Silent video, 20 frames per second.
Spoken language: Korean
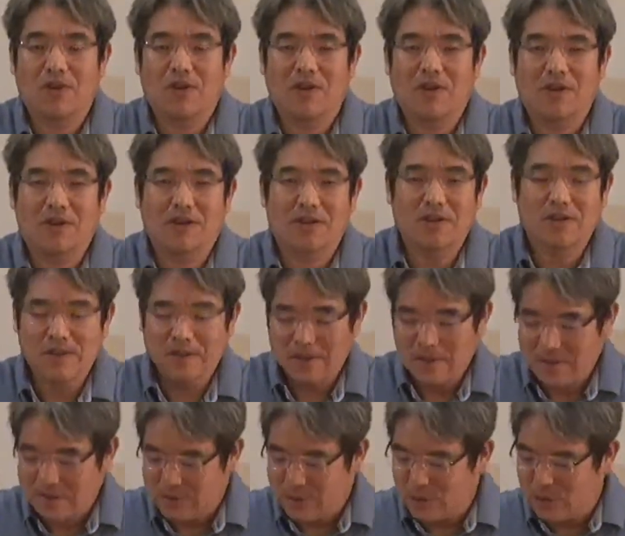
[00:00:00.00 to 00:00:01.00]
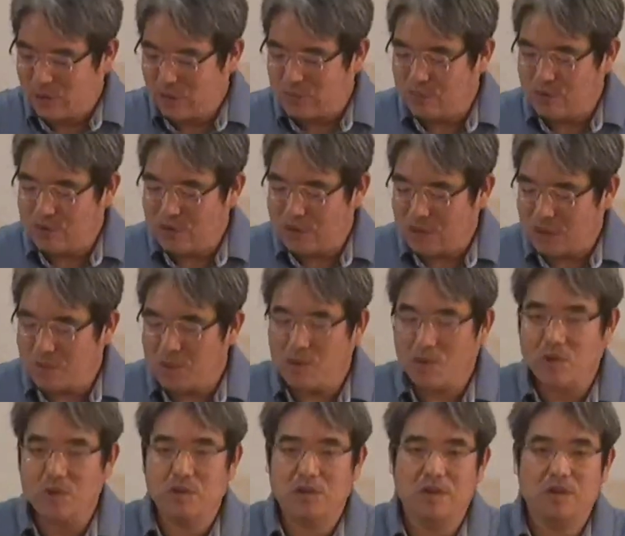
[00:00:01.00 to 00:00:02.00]
어, 저희도 물을 사
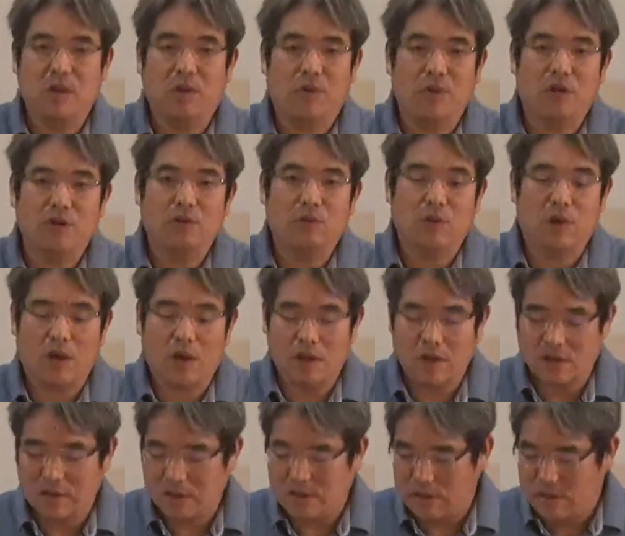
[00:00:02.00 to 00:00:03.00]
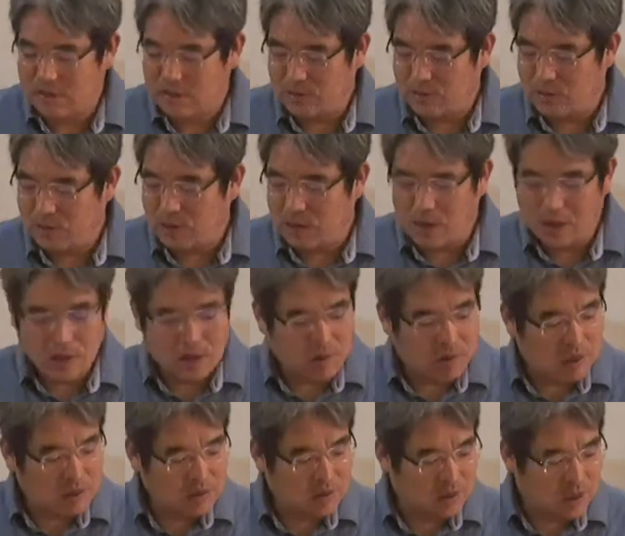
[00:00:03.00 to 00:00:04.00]
먹고 있는데 오랫동안 또 캐나다
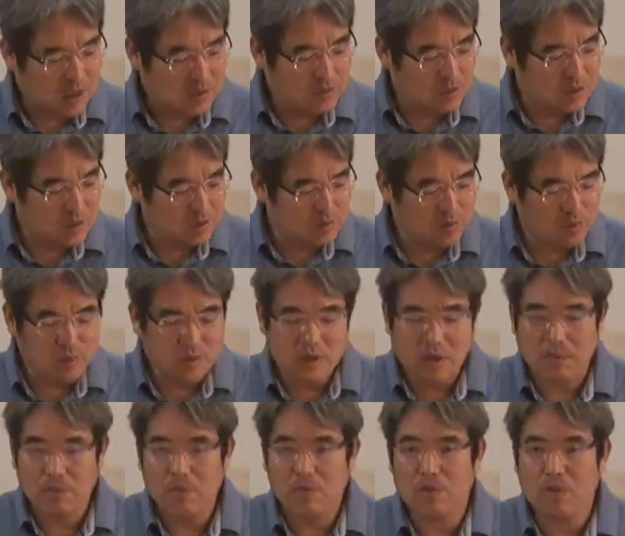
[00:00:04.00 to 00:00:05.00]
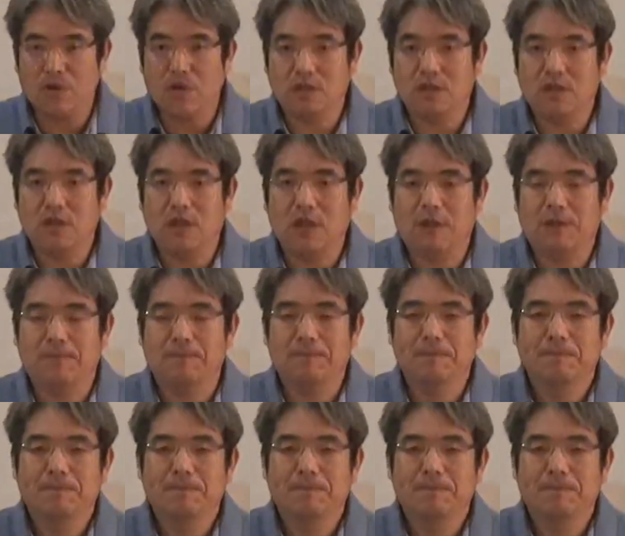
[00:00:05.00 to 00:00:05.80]
와서 계속해서 물을 사 먹고 있는데